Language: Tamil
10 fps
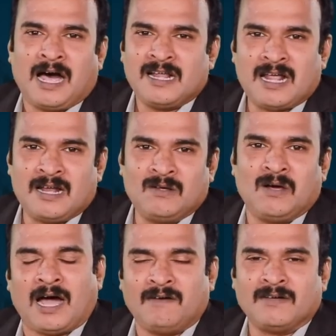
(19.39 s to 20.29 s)
ஆனாலும்
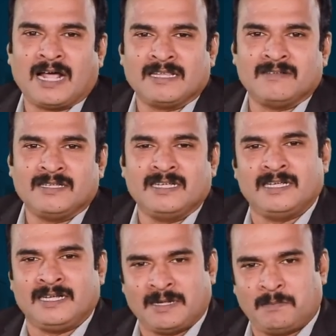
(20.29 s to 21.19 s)
அவர் அதை வந்து
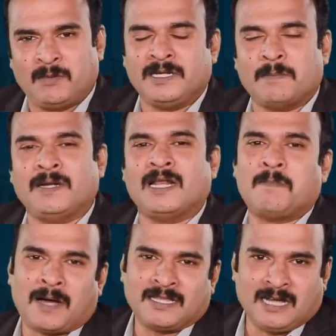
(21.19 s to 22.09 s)
எப்போவுமே
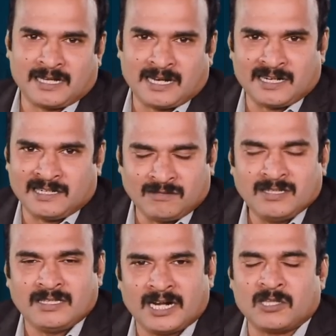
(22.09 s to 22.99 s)
எப்படிலாம் பாதுகாக்கிறாருங்கிறது
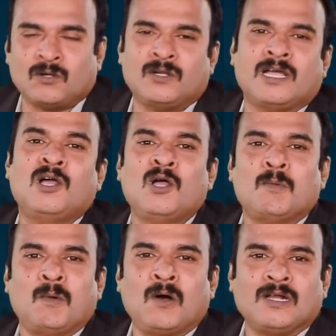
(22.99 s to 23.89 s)
வந்து திரைக்கதையுடைய
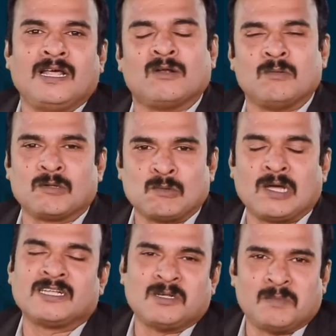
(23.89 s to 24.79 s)
போக்கில் ரொம்ப
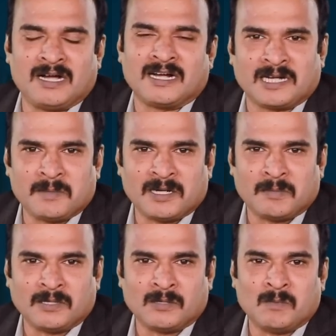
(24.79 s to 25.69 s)
சுவாரஸ்யமாக
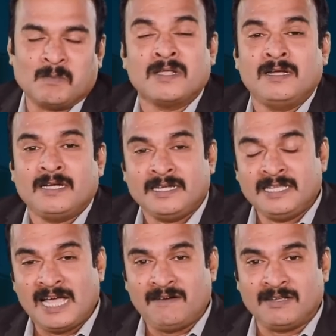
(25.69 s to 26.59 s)
கட்டமைக்கப்பட்டிருக்கும்
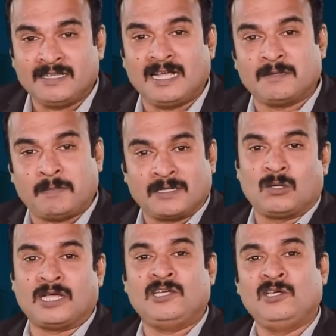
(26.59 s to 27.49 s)
இதே வந்து அந்த
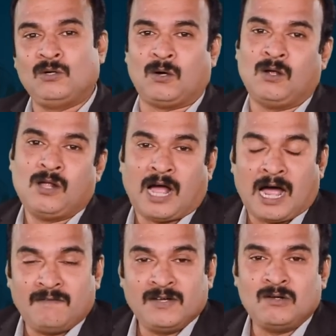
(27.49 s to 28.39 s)
படத்தோட ஹீரோ
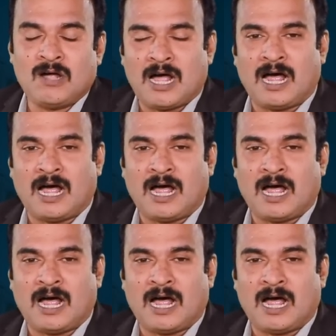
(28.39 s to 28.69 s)
அவரும்